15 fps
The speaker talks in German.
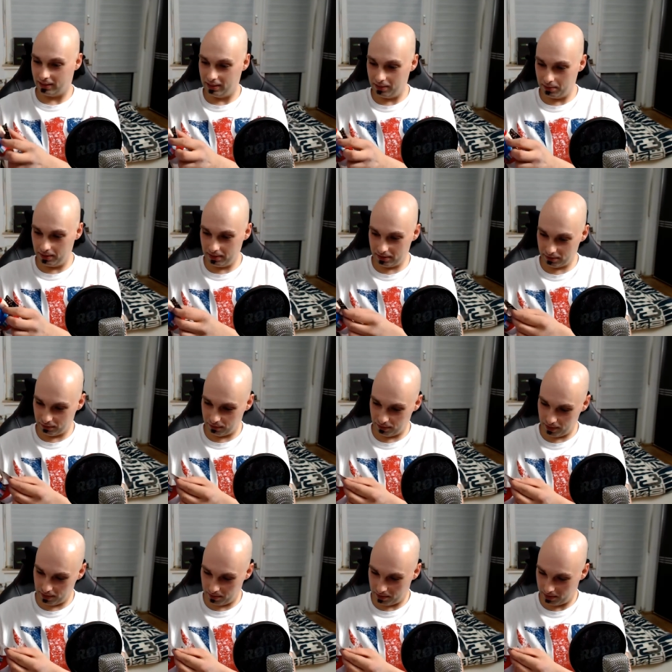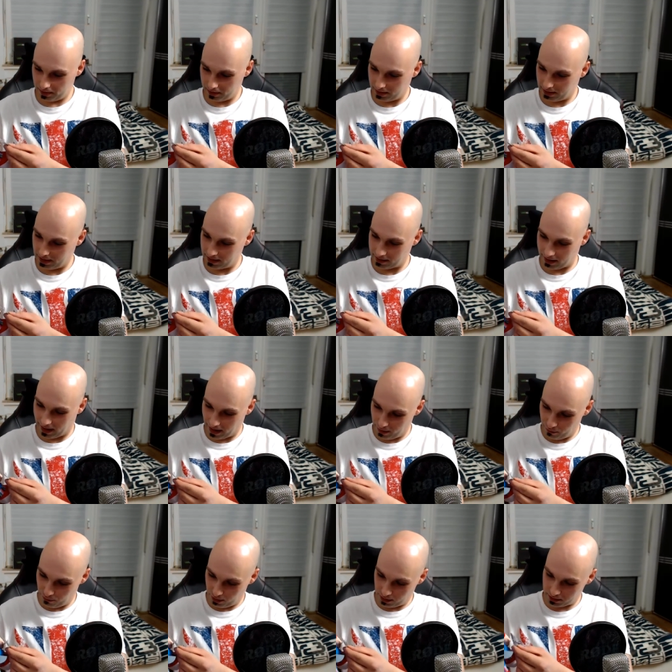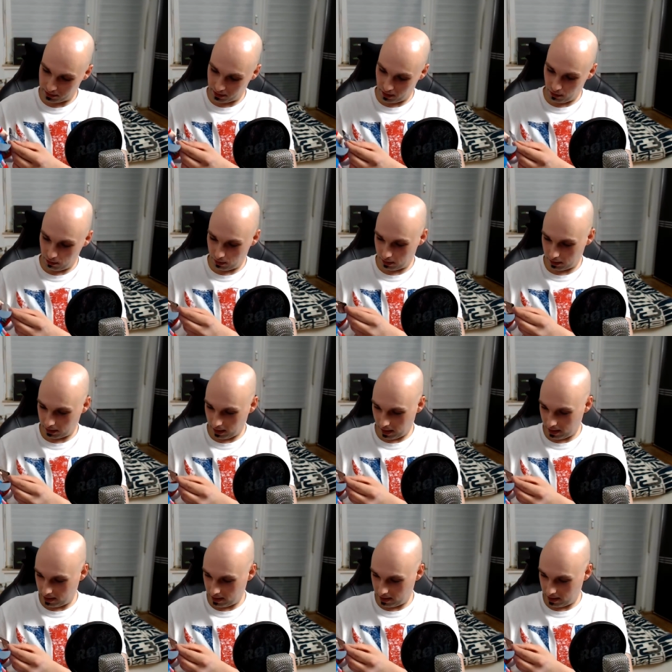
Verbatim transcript: diesen Film. Der ist einfach so geil.